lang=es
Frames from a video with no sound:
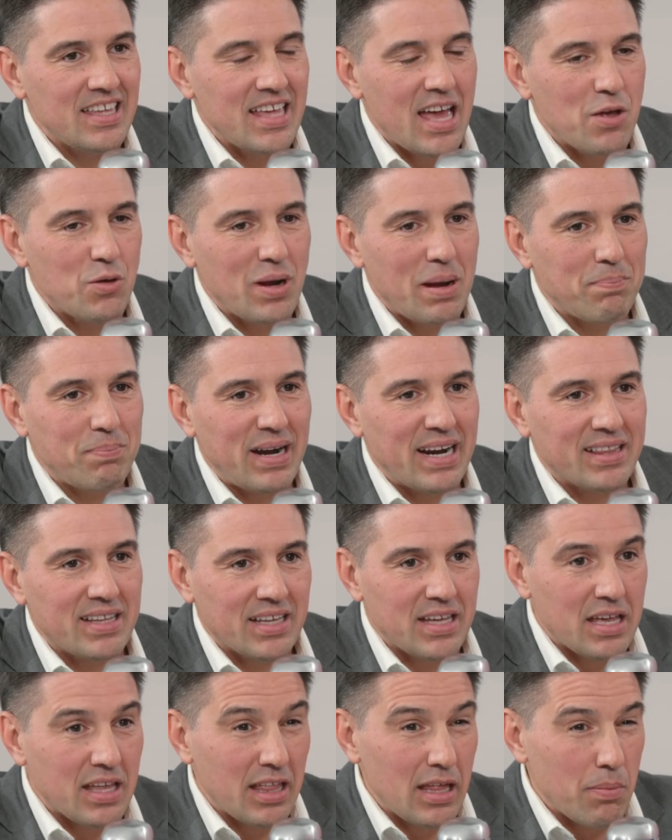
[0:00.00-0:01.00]
hay una parte
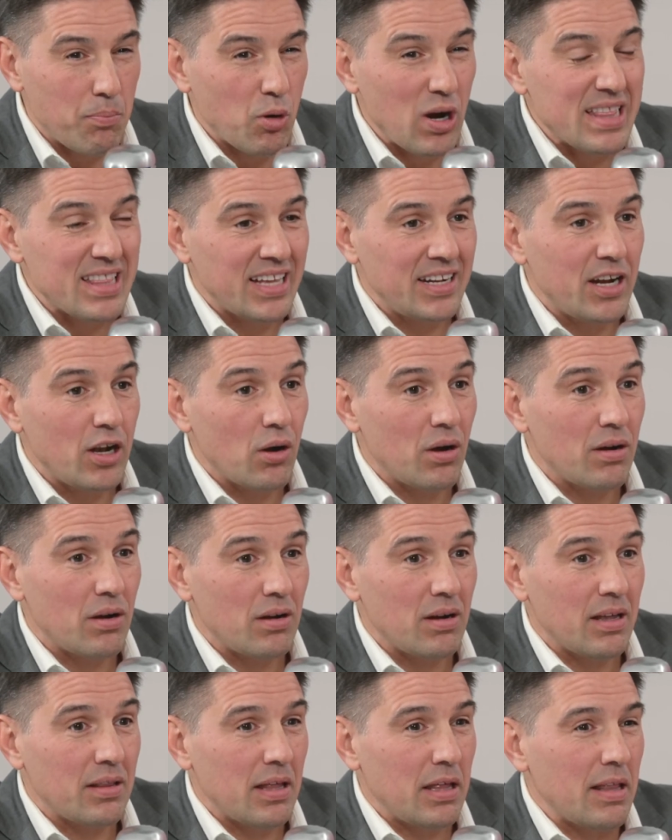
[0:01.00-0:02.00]
que es que después de, tener,
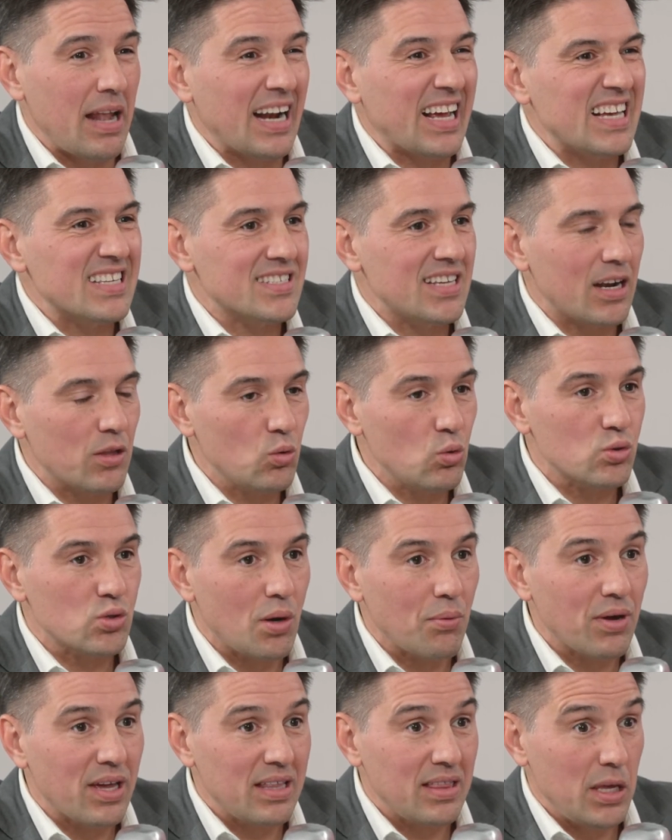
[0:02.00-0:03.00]
de, alcanzar tus
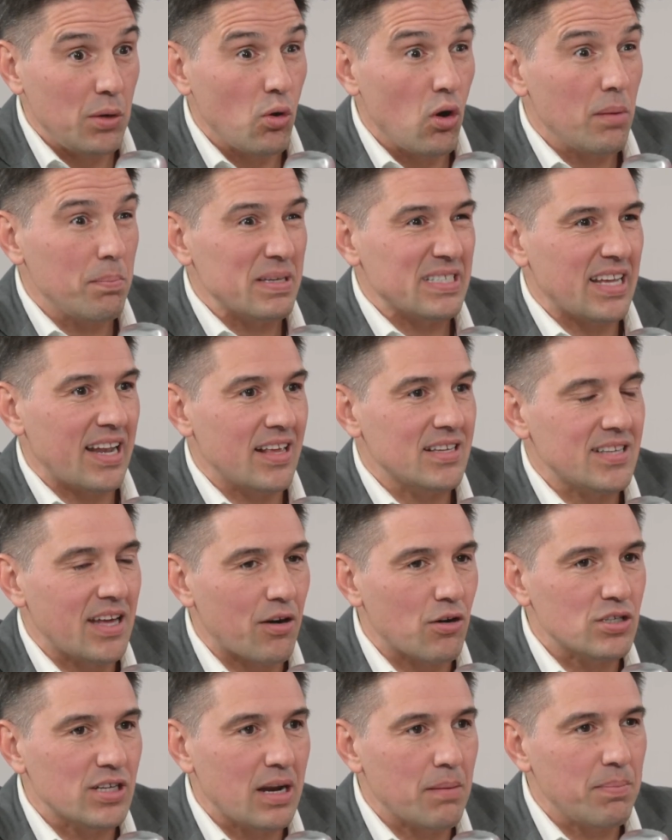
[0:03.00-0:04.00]
objetivos, empezar a
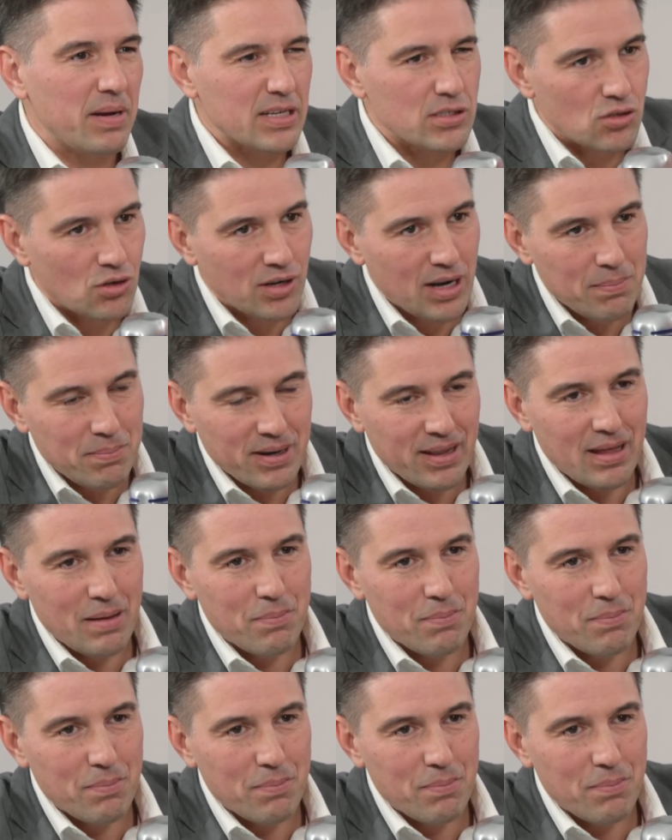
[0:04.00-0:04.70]
desarrollar personas para